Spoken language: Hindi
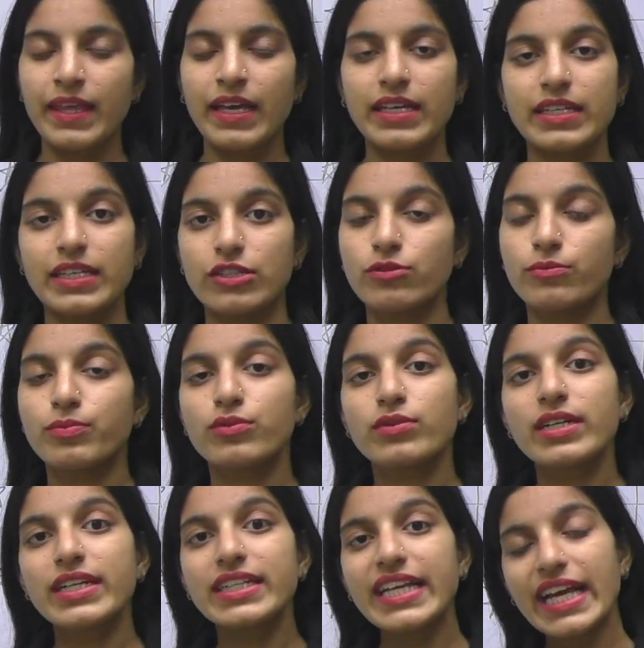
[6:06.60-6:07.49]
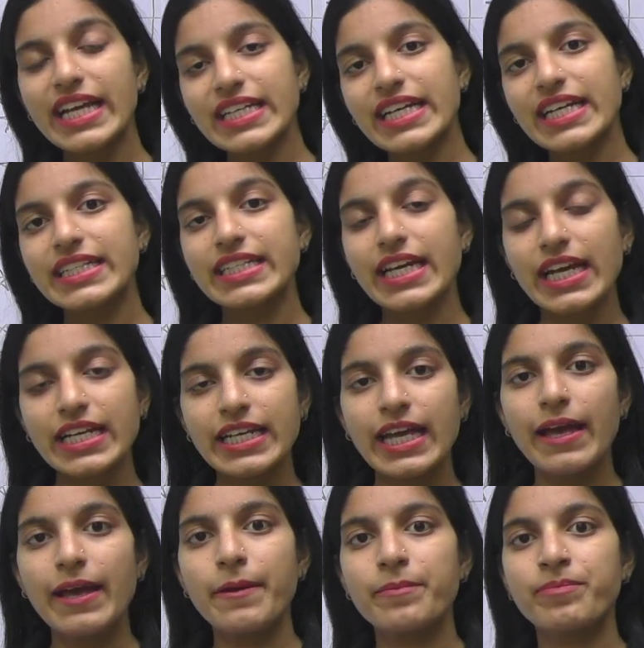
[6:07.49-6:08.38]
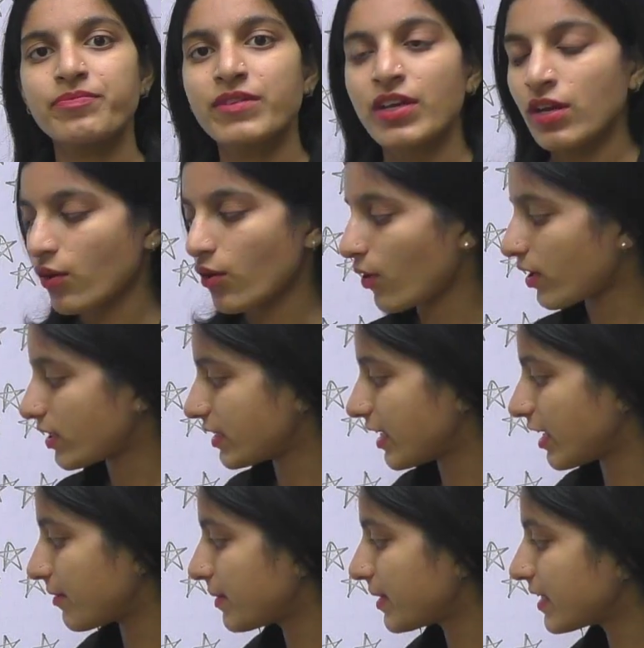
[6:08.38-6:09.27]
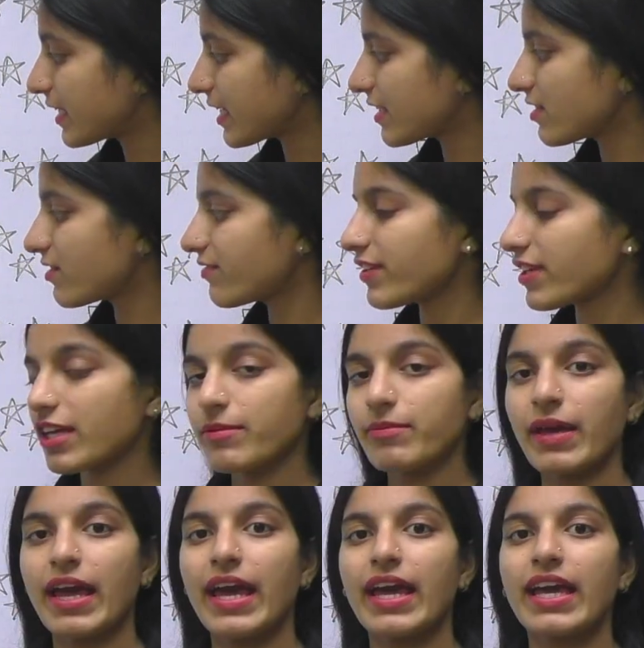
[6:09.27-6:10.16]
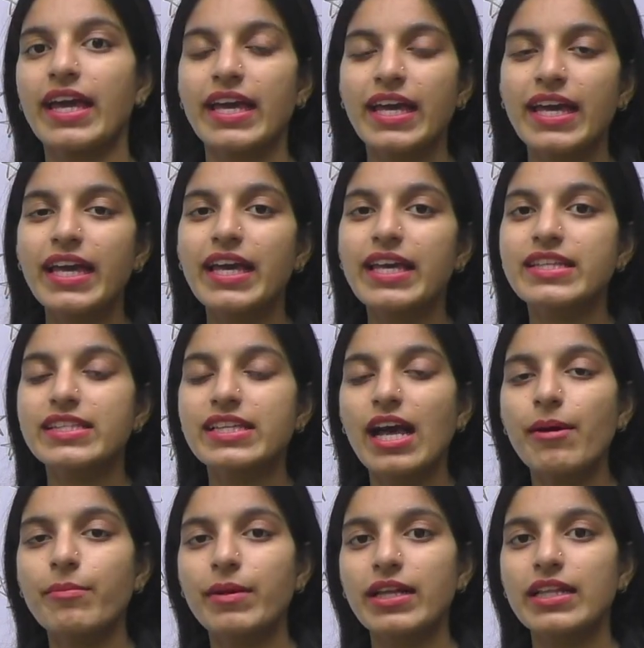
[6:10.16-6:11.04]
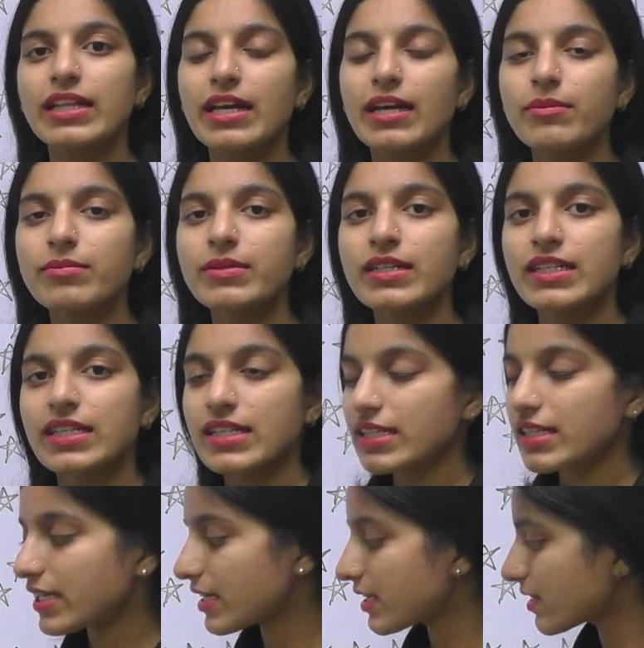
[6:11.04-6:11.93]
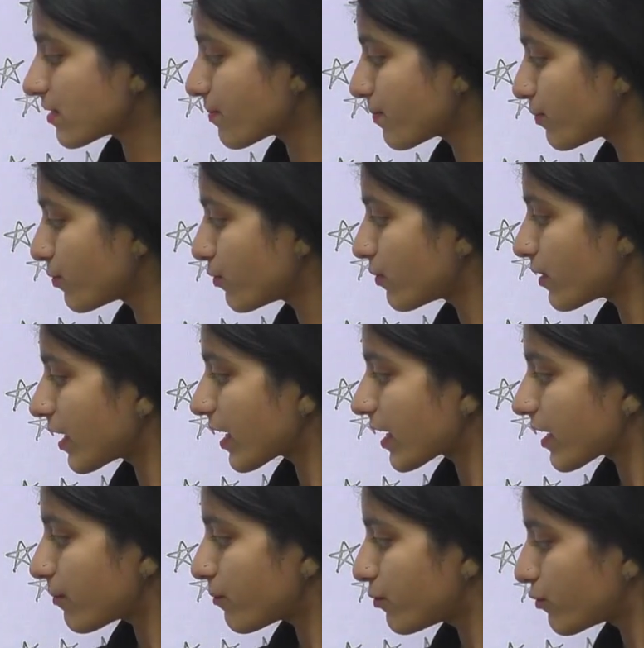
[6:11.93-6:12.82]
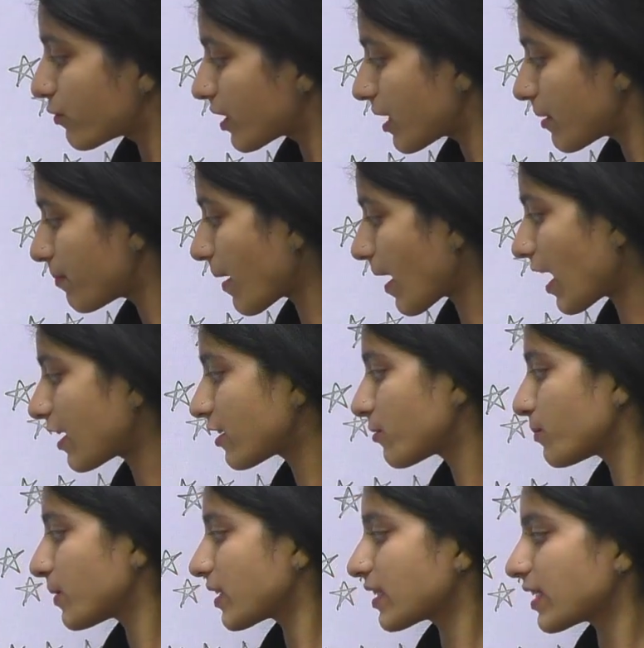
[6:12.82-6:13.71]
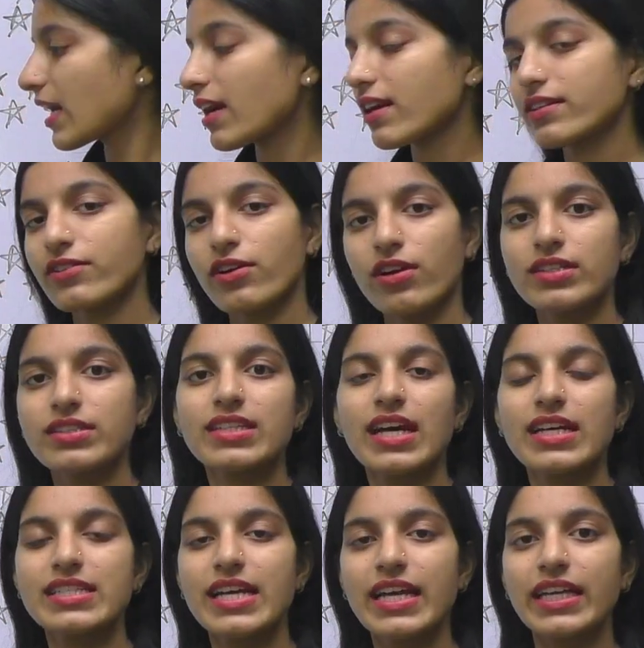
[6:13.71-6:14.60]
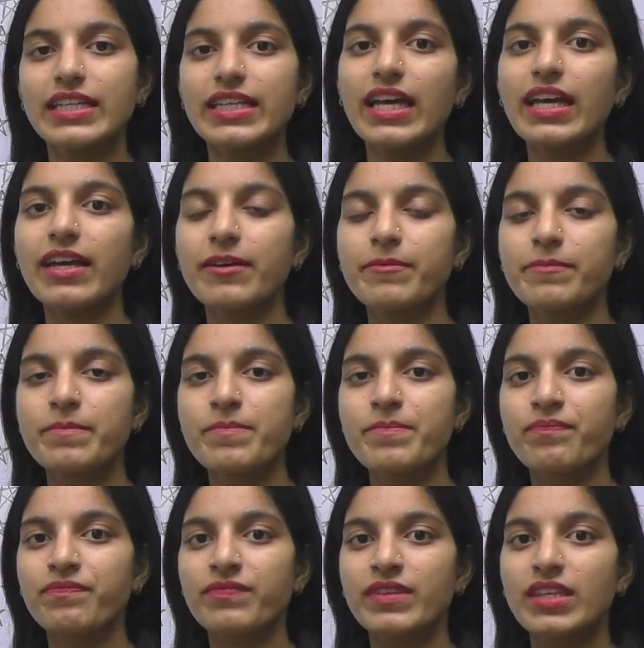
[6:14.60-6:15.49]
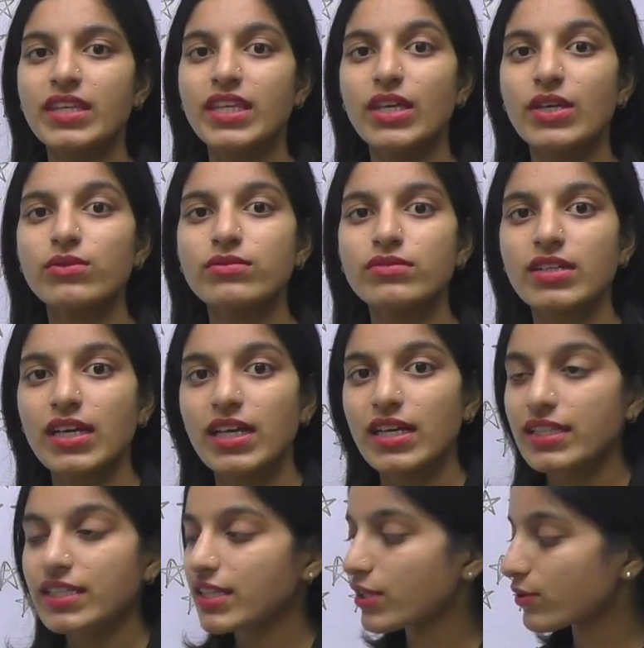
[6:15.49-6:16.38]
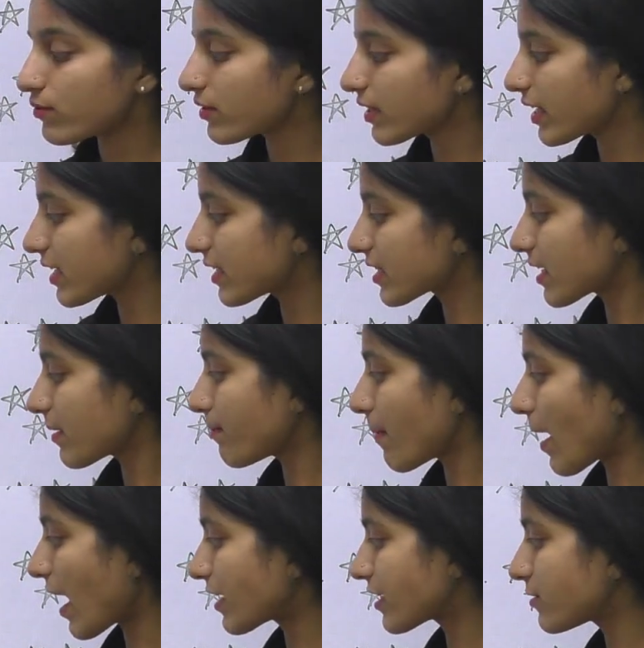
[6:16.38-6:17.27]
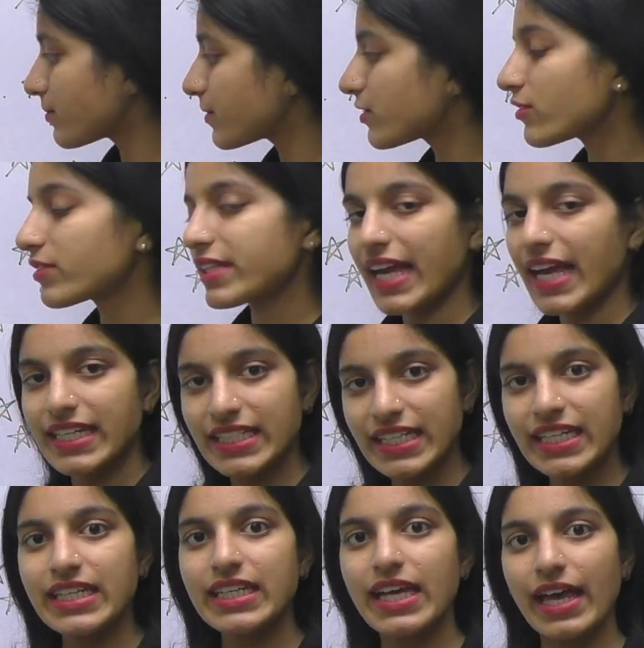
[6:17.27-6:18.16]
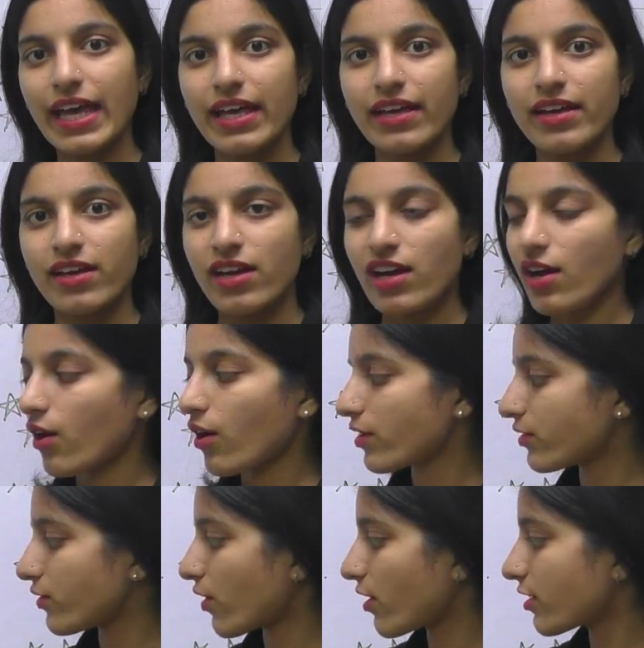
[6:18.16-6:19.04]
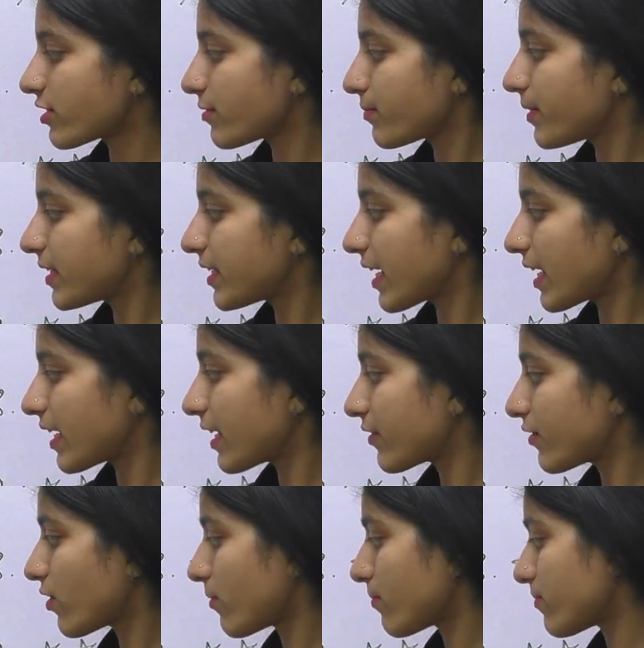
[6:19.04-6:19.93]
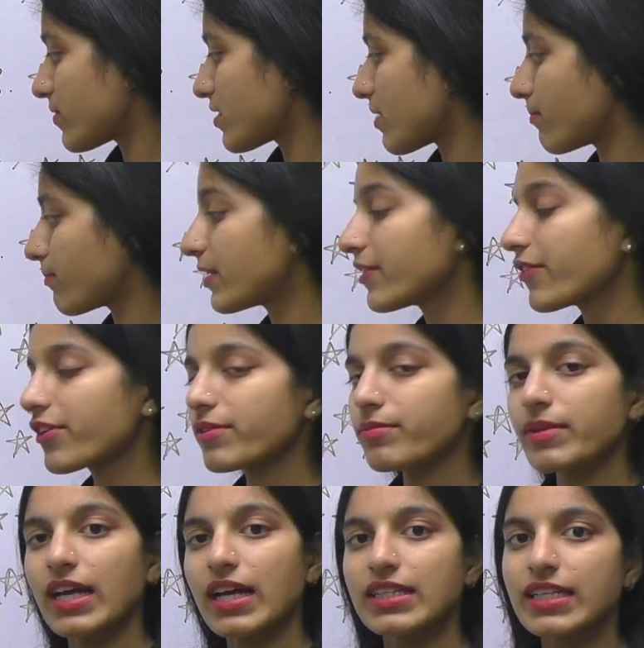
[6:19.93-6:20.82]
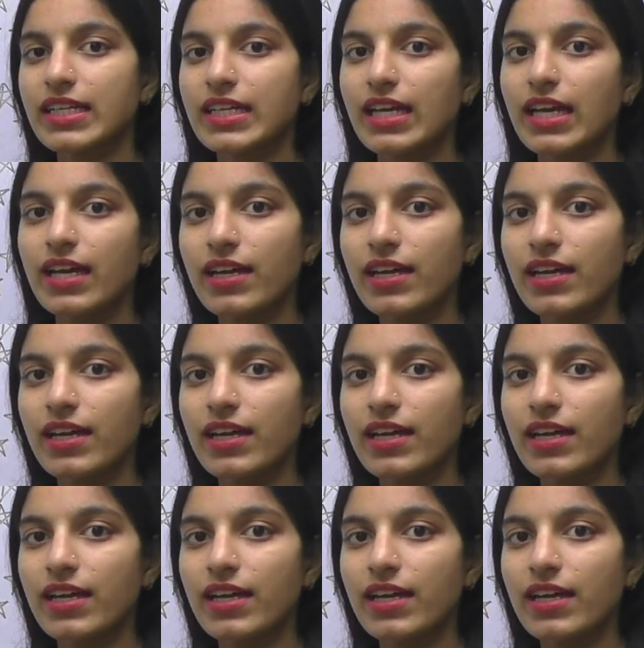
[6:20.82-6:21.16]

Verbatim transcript: ये तो पूरे टेन के टेन है और ये भी टेंस फ्रेम है इसका मतलब इन पूरे के पूरे पार्ट में क्या डॉट्स आ जाएंगे क्यों क्योंकि इसके पार्ट्स भी तो टेन ही है और डॉट्स भी टेन है तो हम सब में डॉट बना देंगे